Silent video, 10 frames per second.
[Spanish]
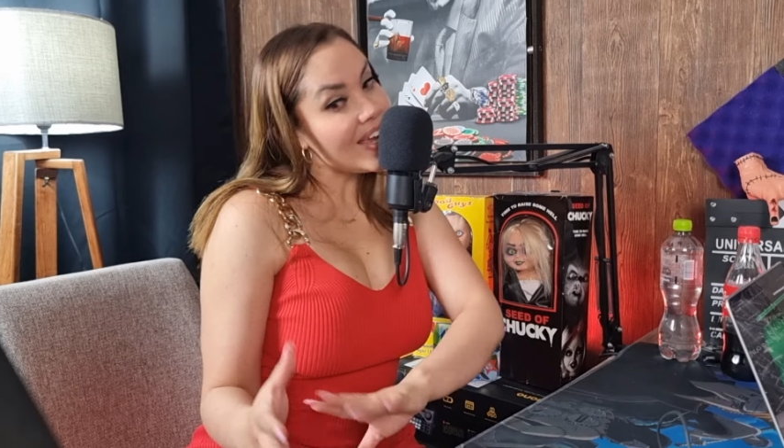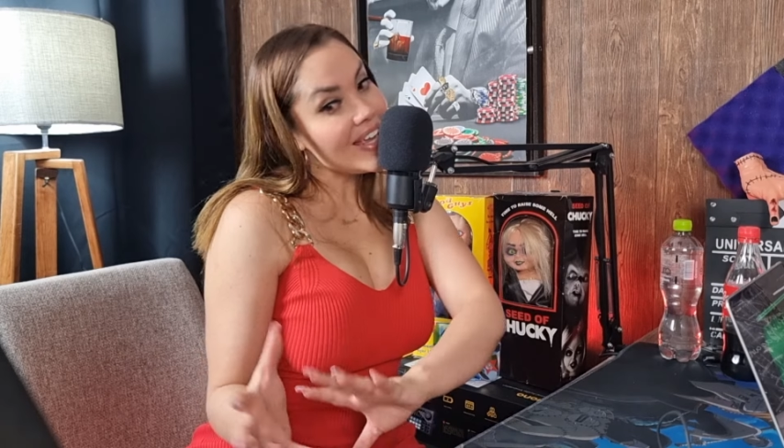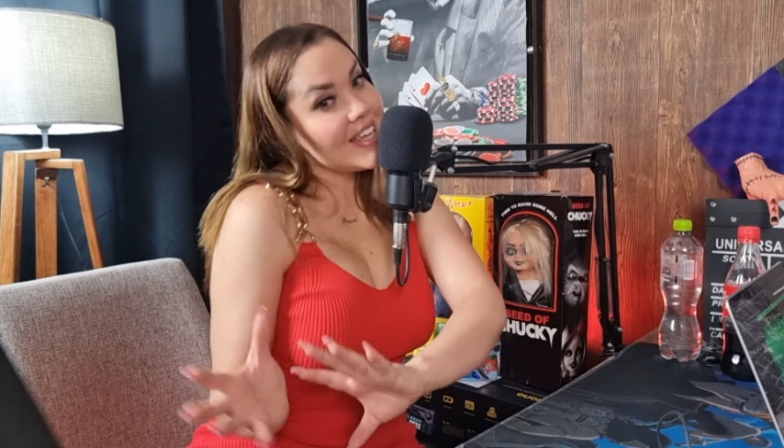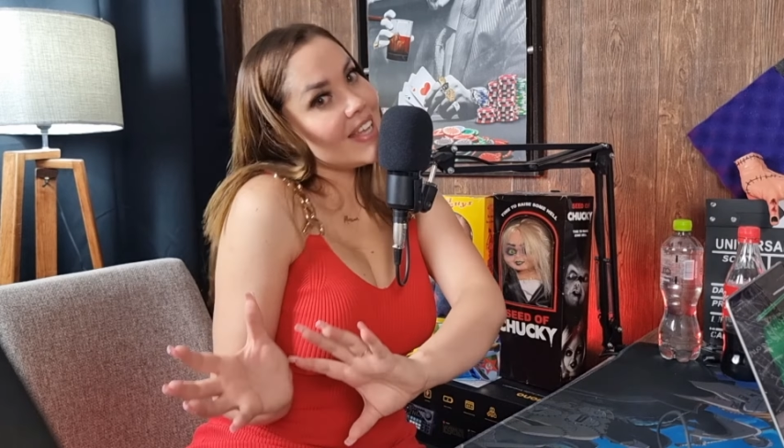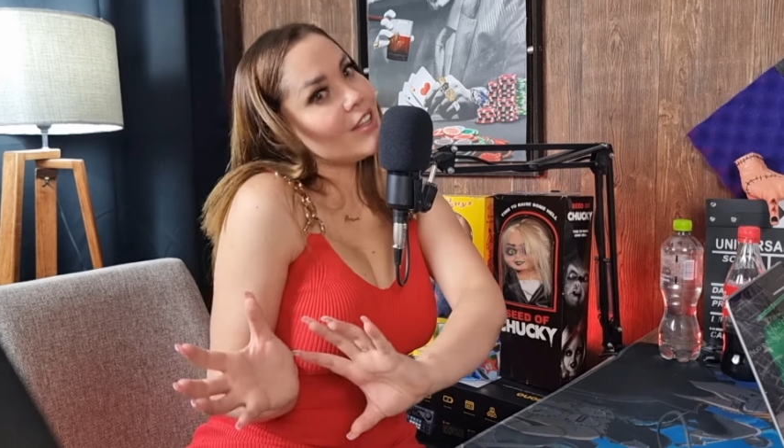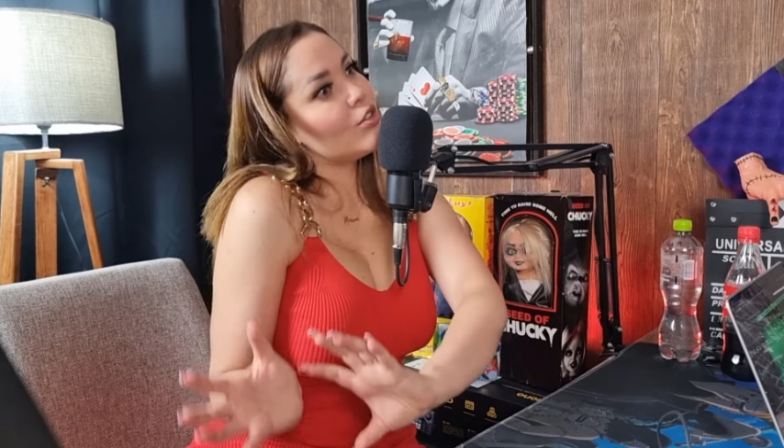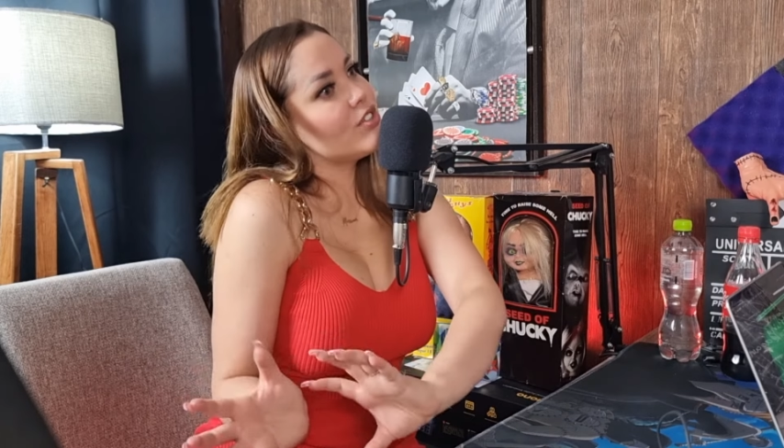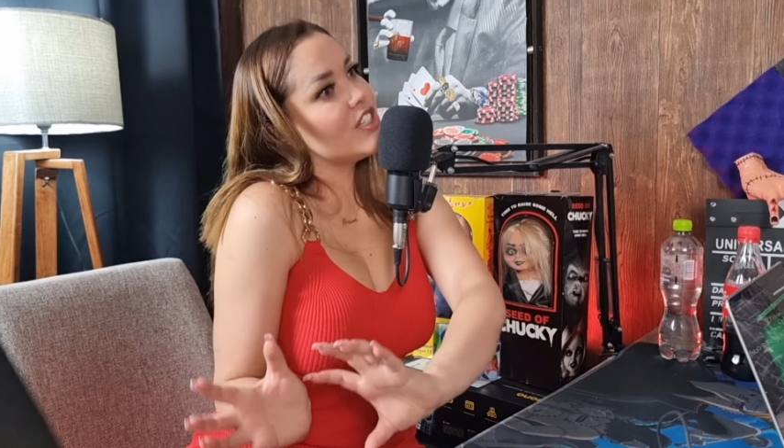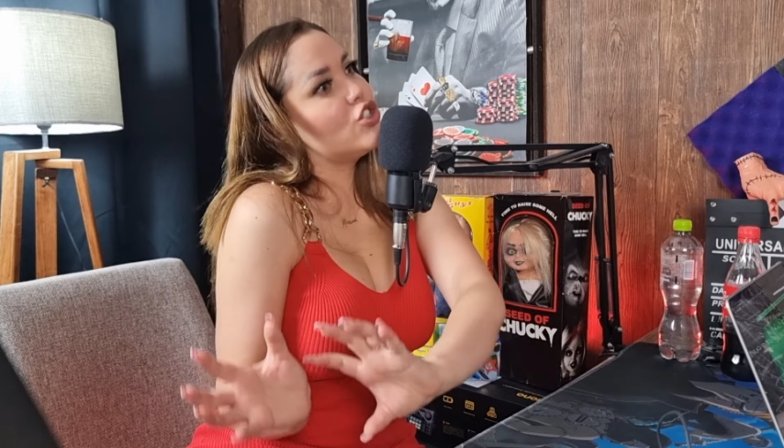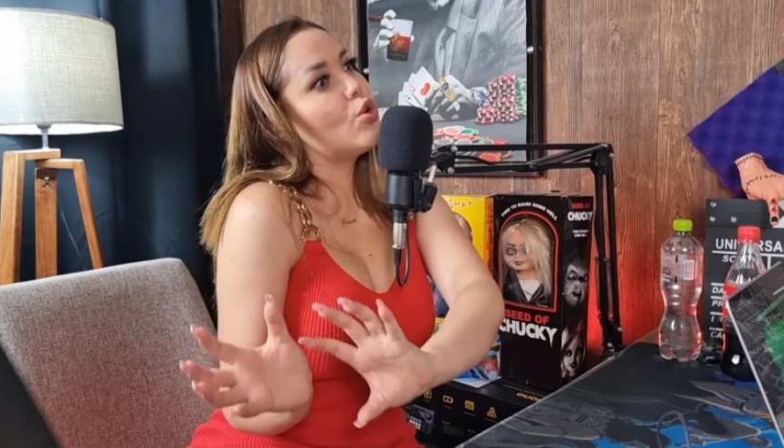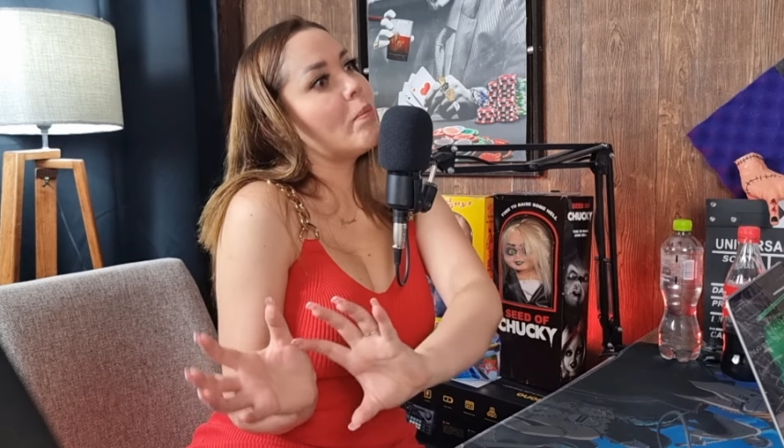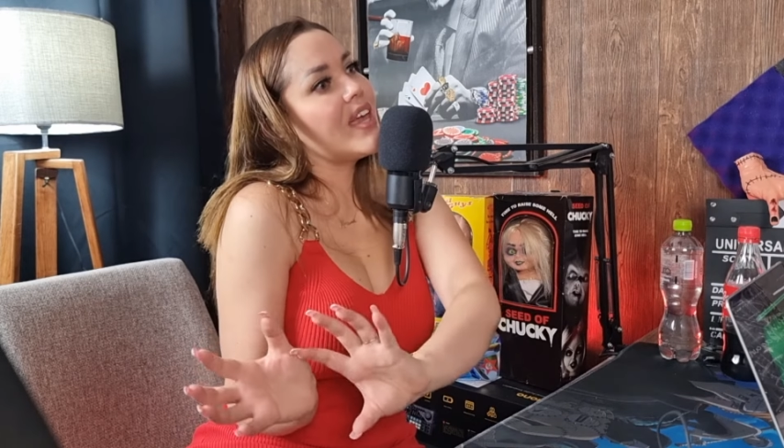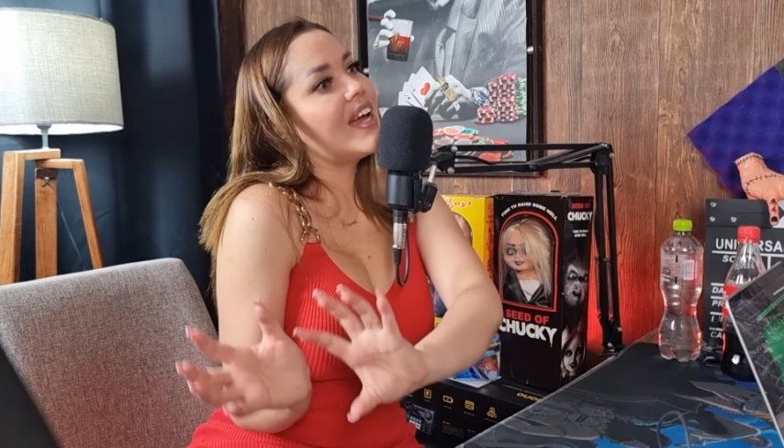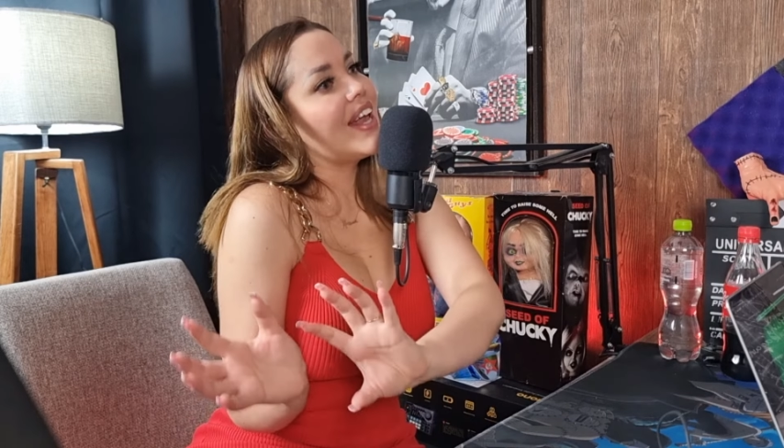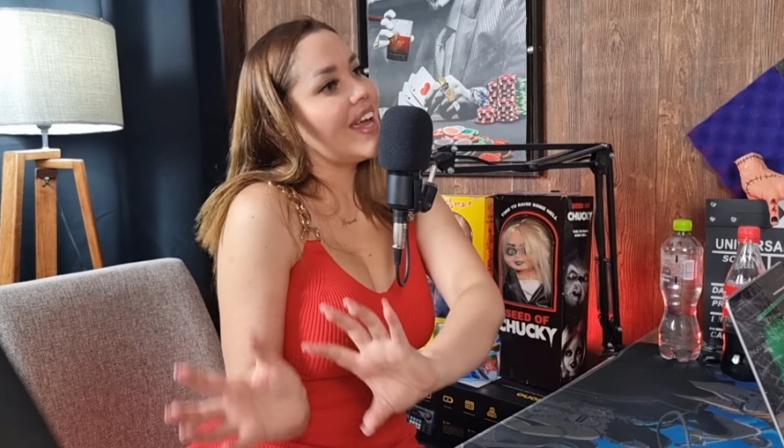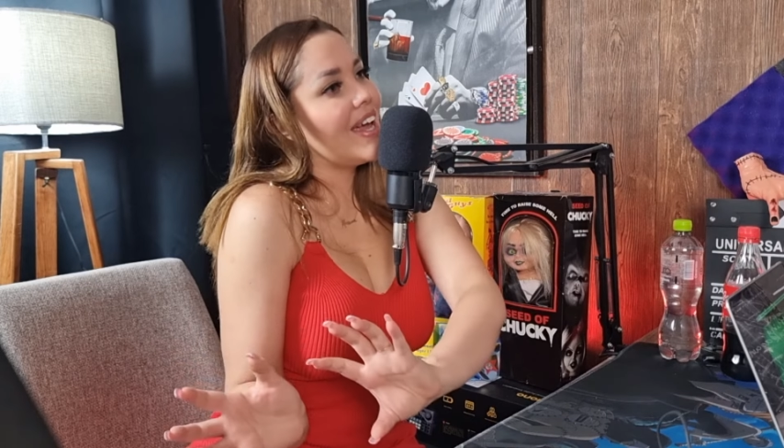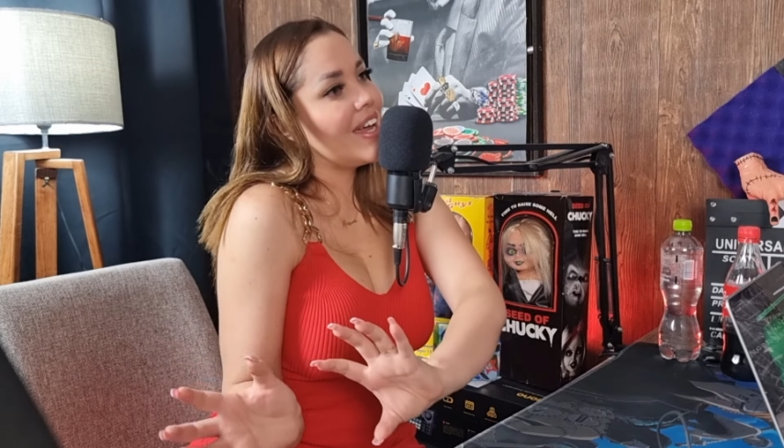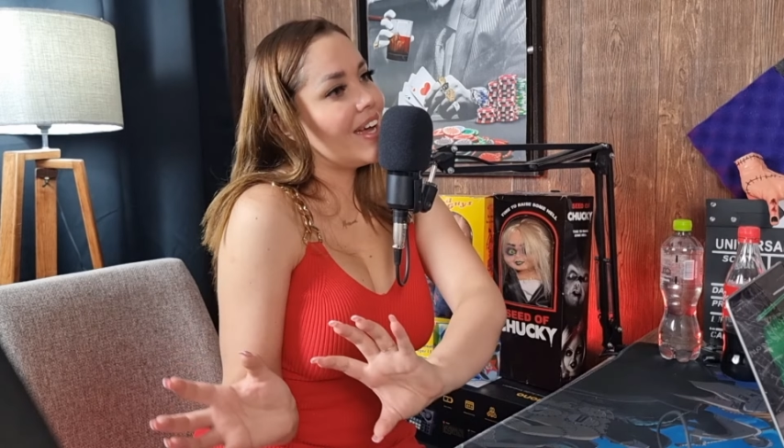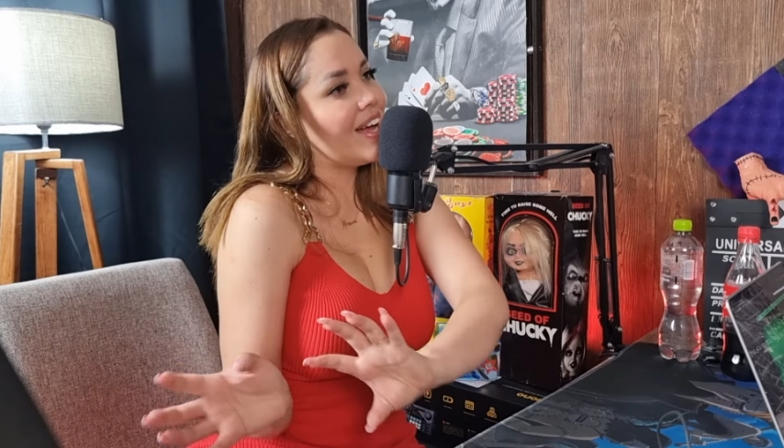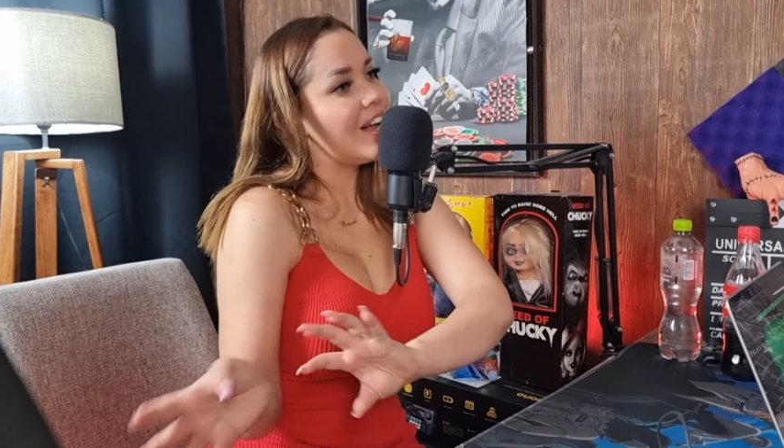Y entonces yo
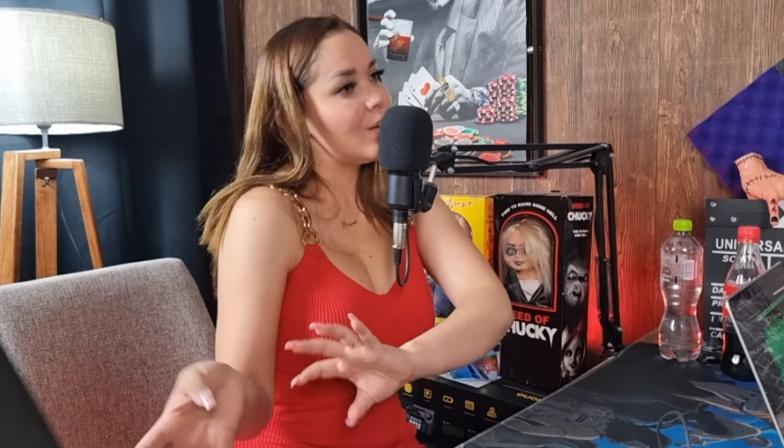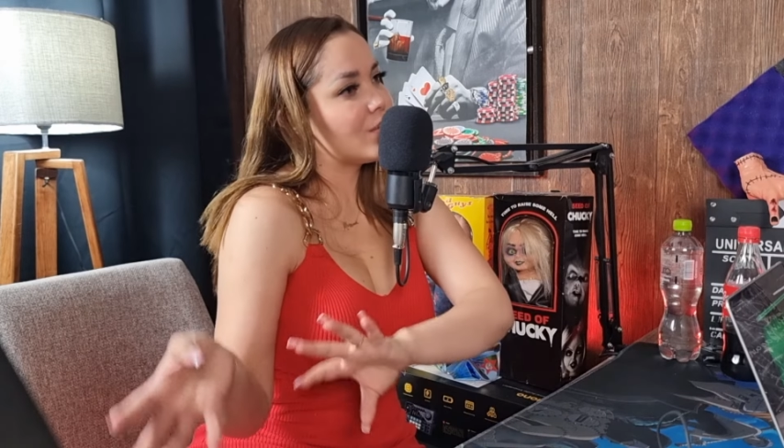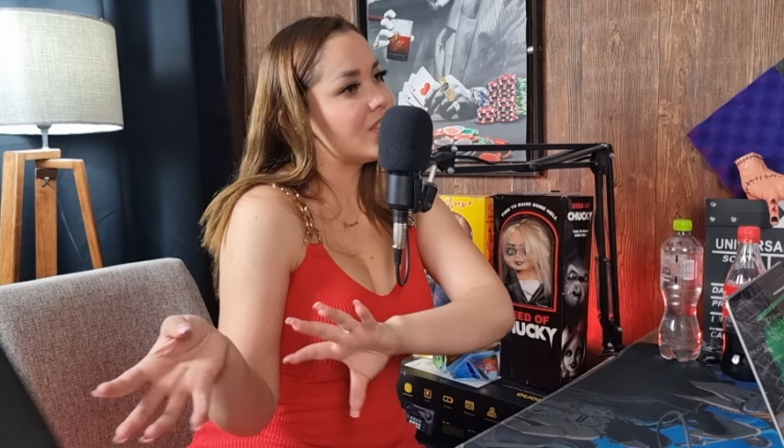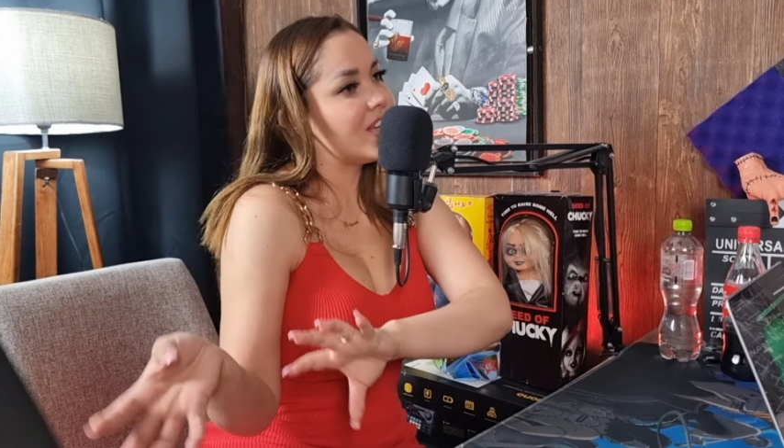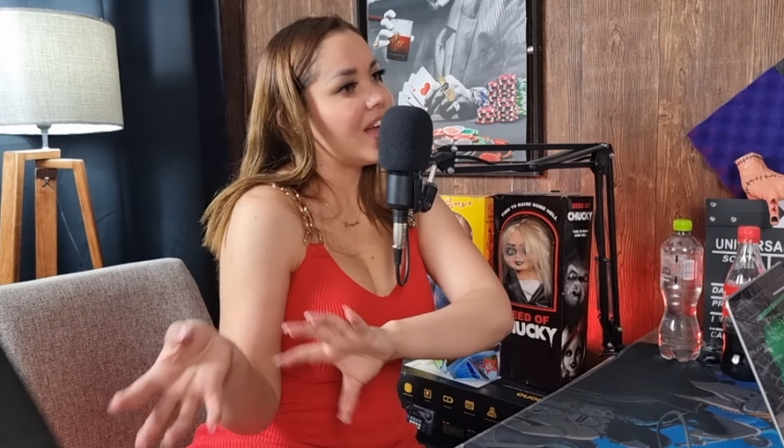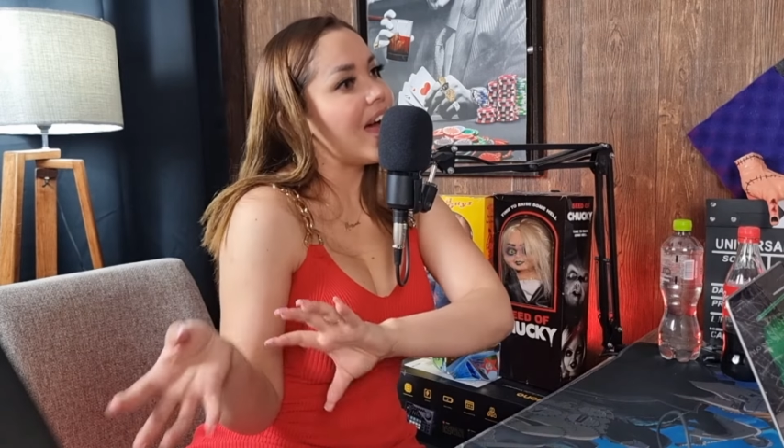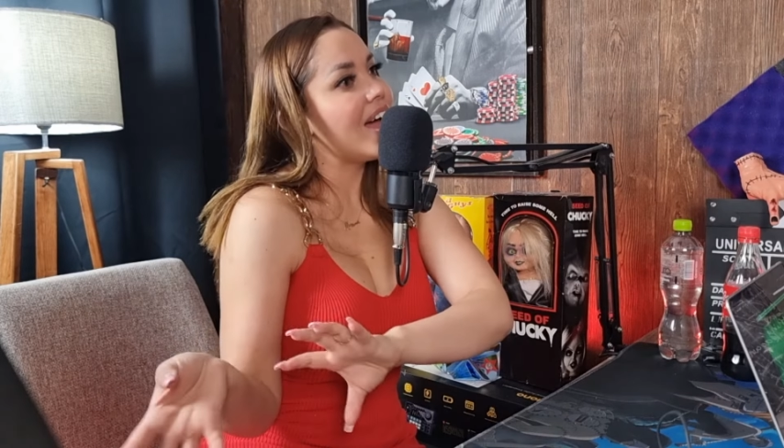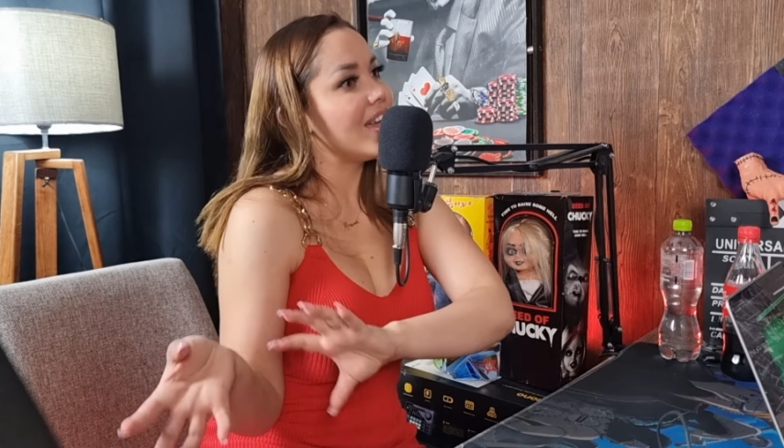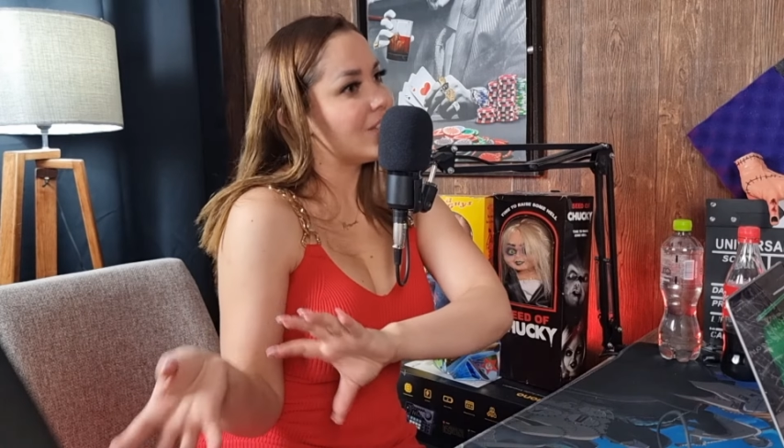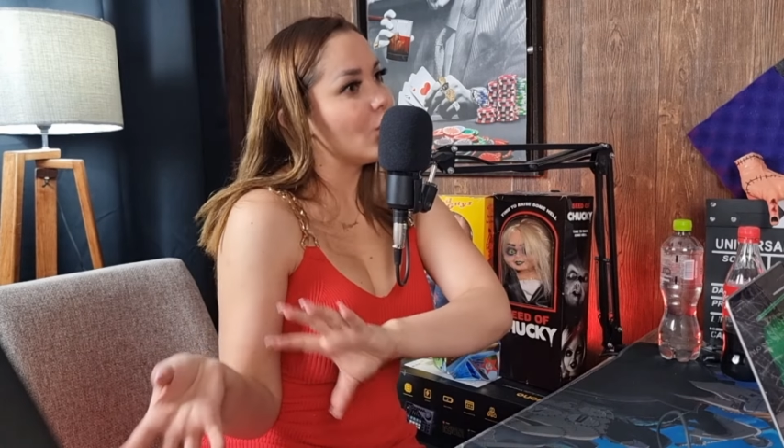migré a los todos esos, a,